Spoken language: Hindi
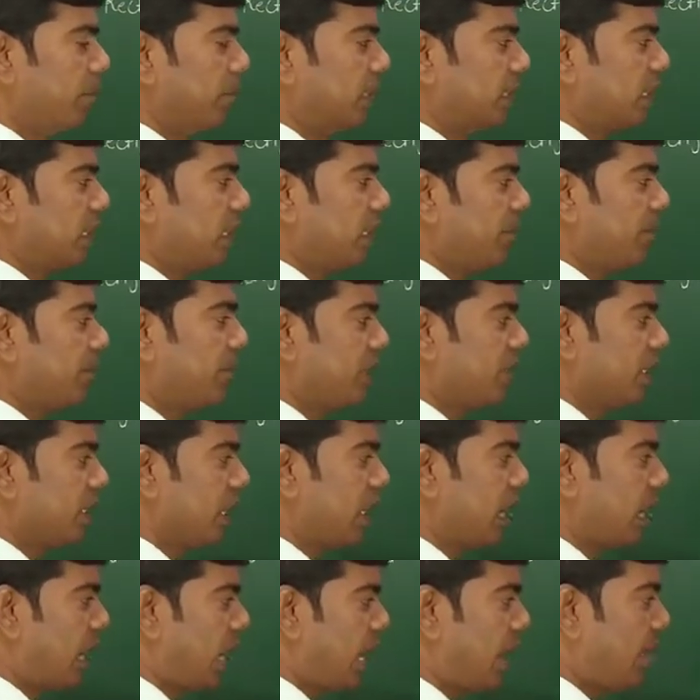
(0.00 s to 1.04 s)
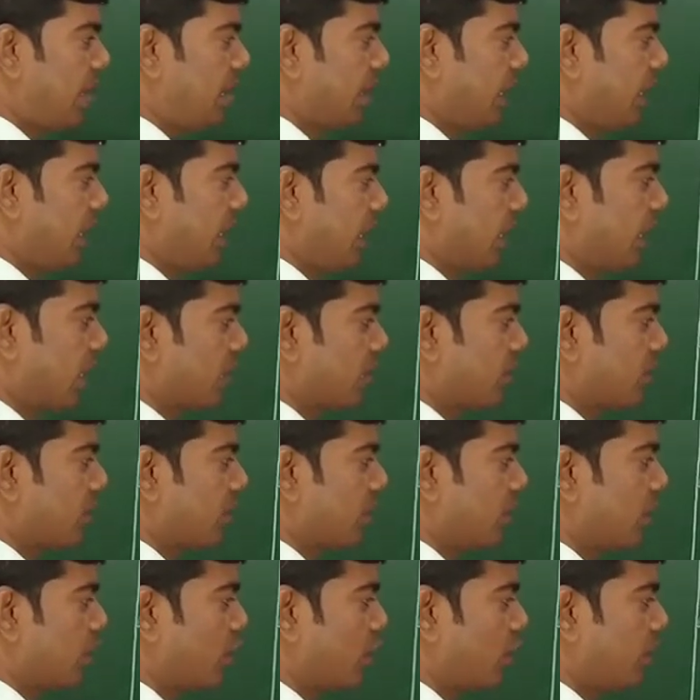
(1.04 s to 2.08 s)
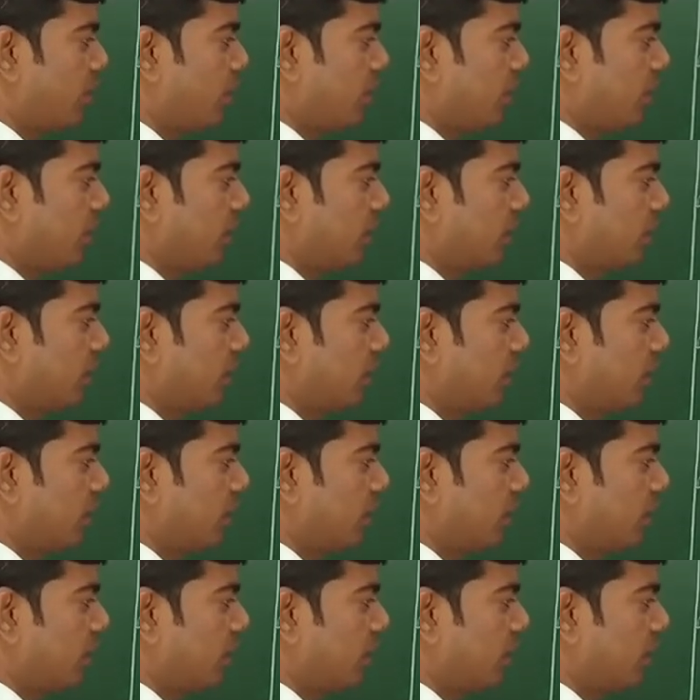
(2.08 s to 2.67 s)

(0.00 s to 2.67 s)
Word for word: मतलब ये हाफ एल आई स्क्वायर के रूप में